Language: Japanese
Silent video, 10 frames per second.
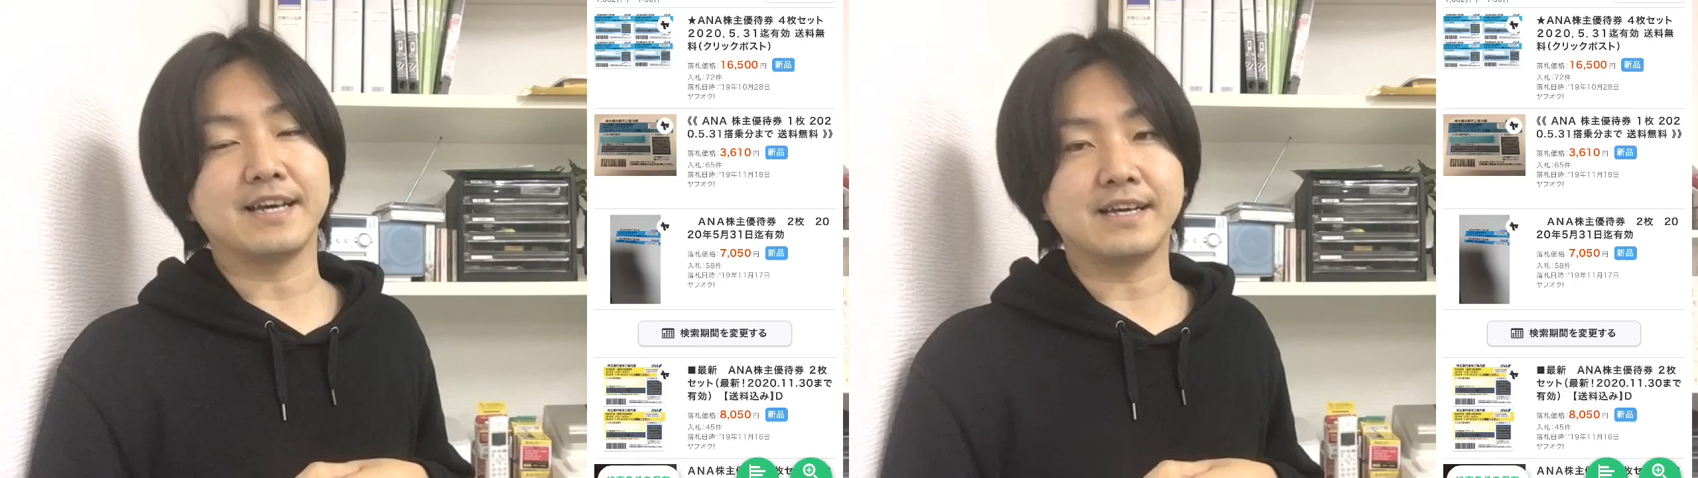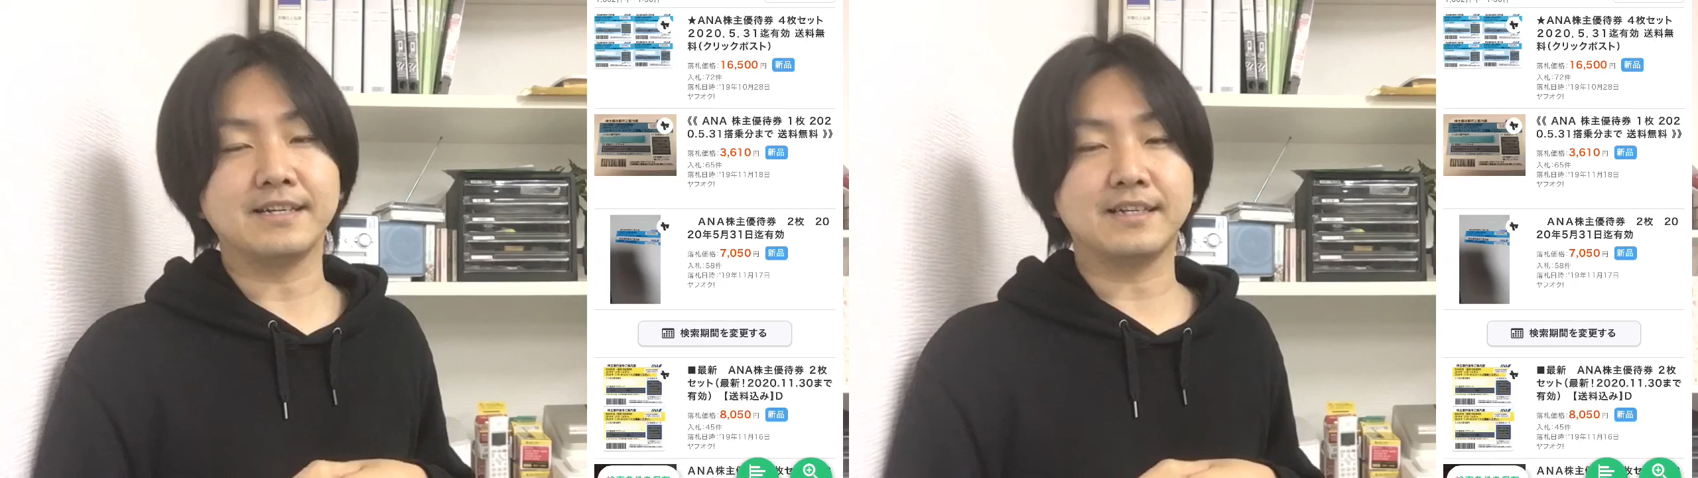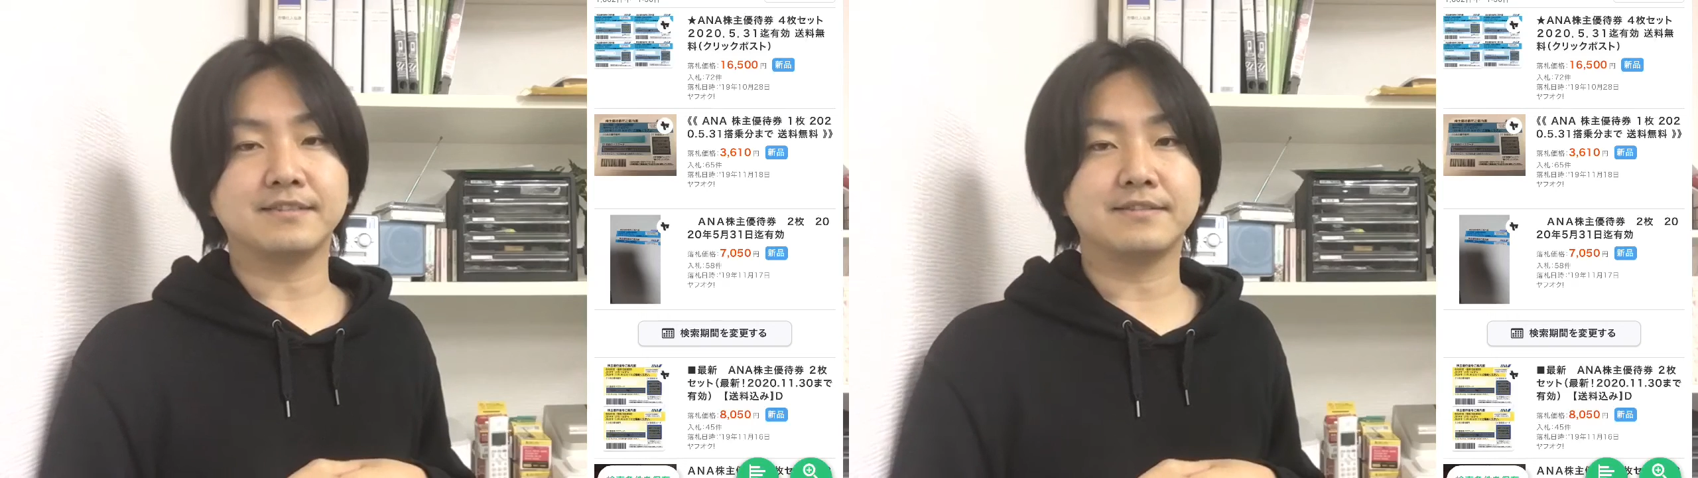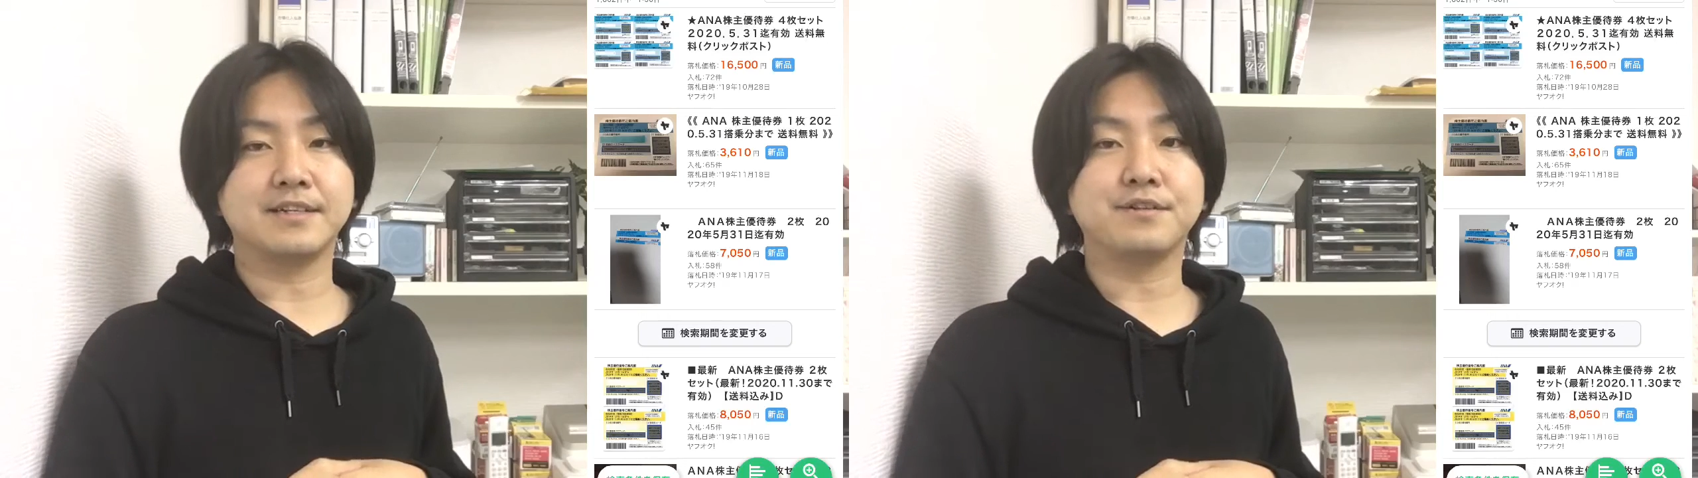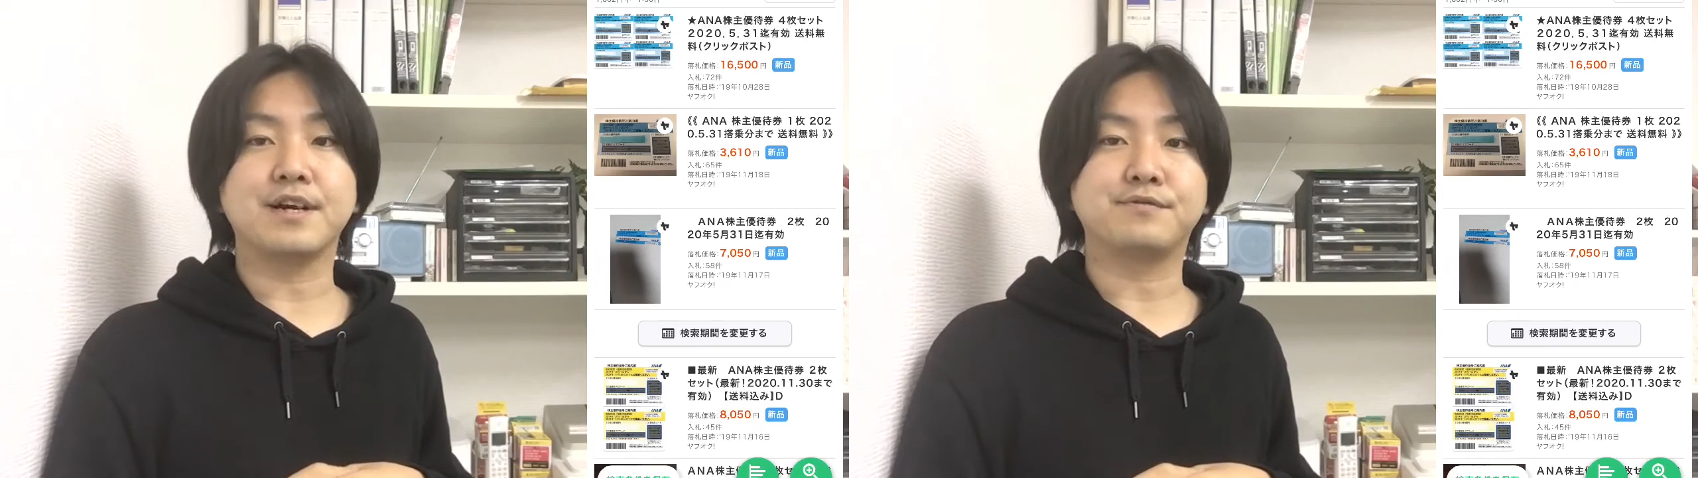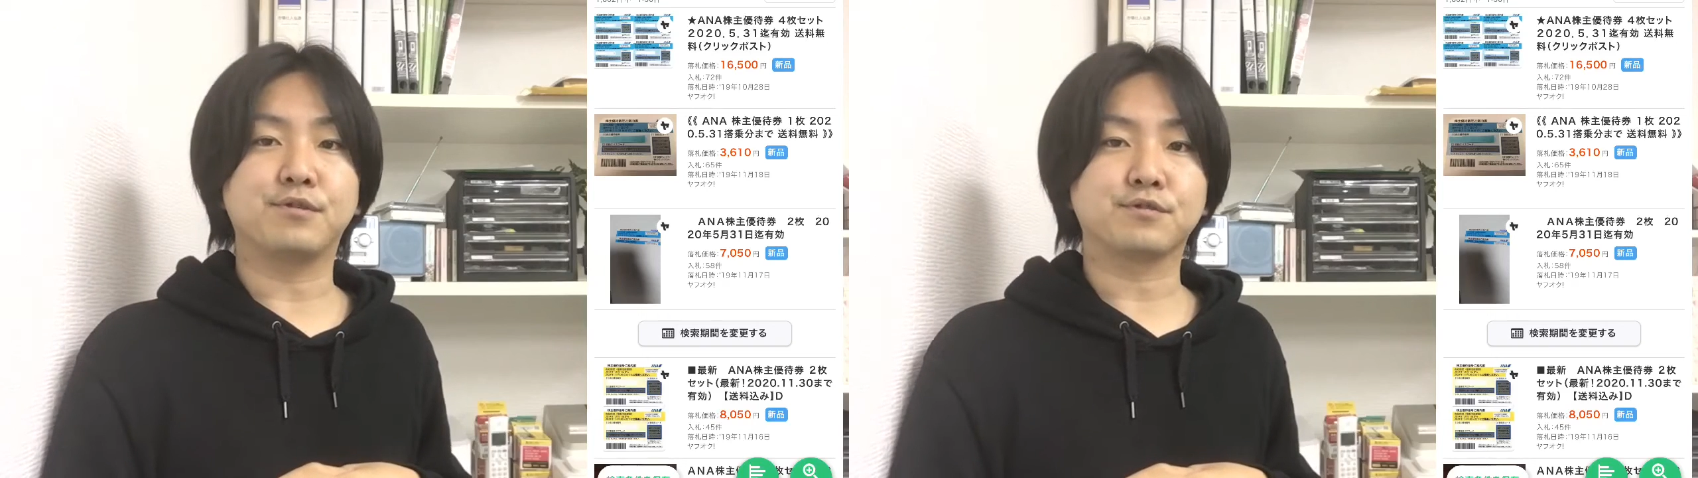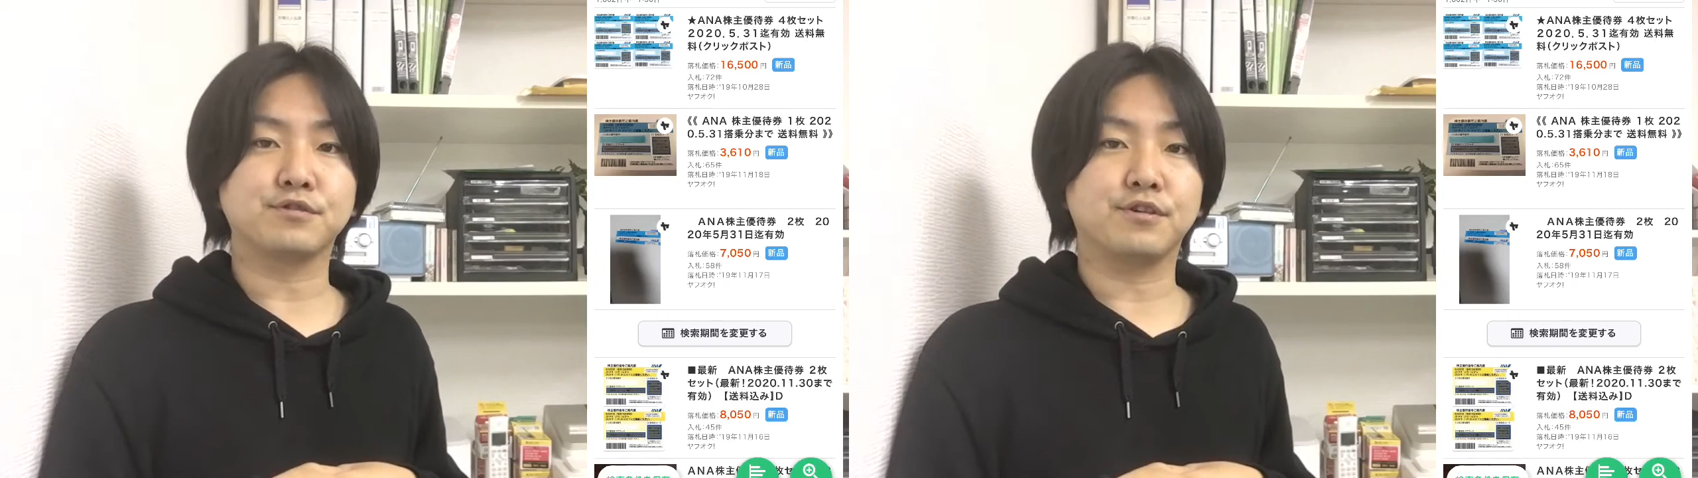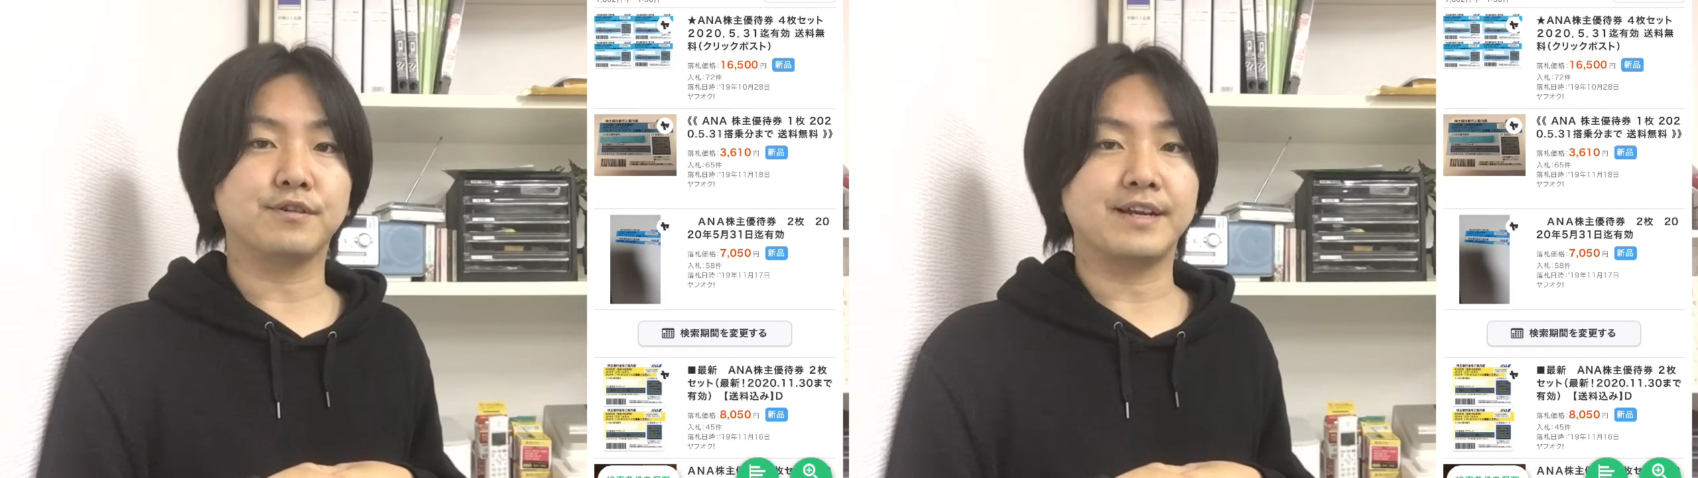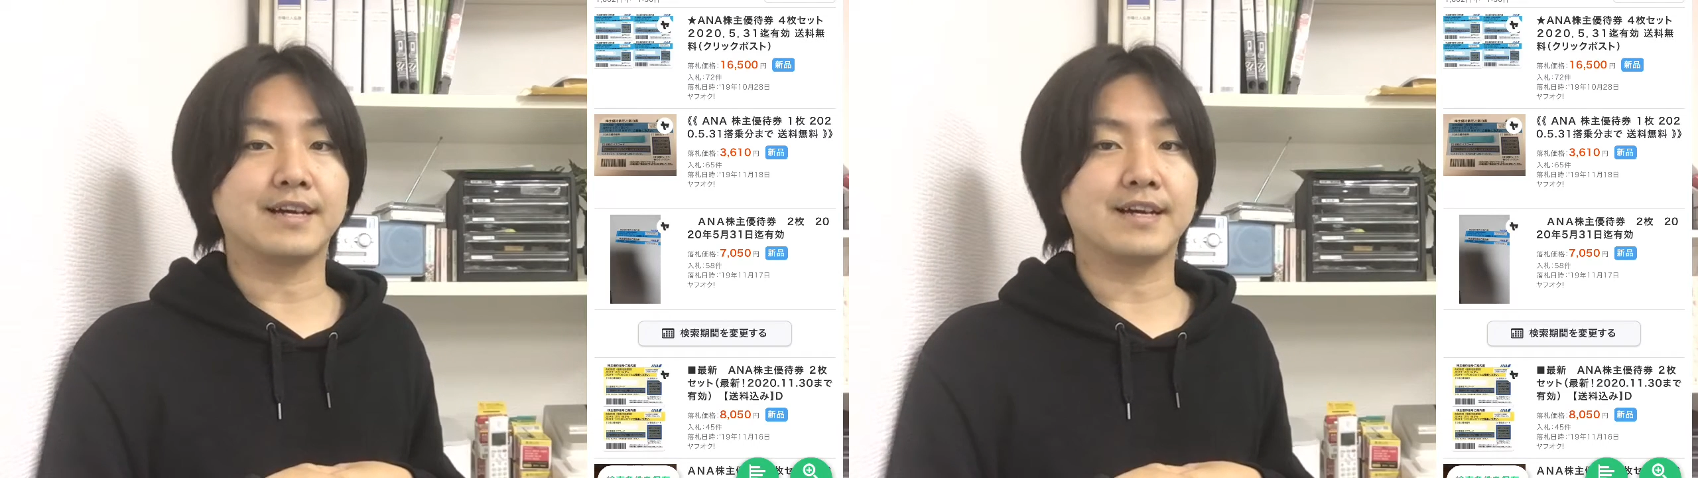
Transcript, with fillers: ANA のヤフオクの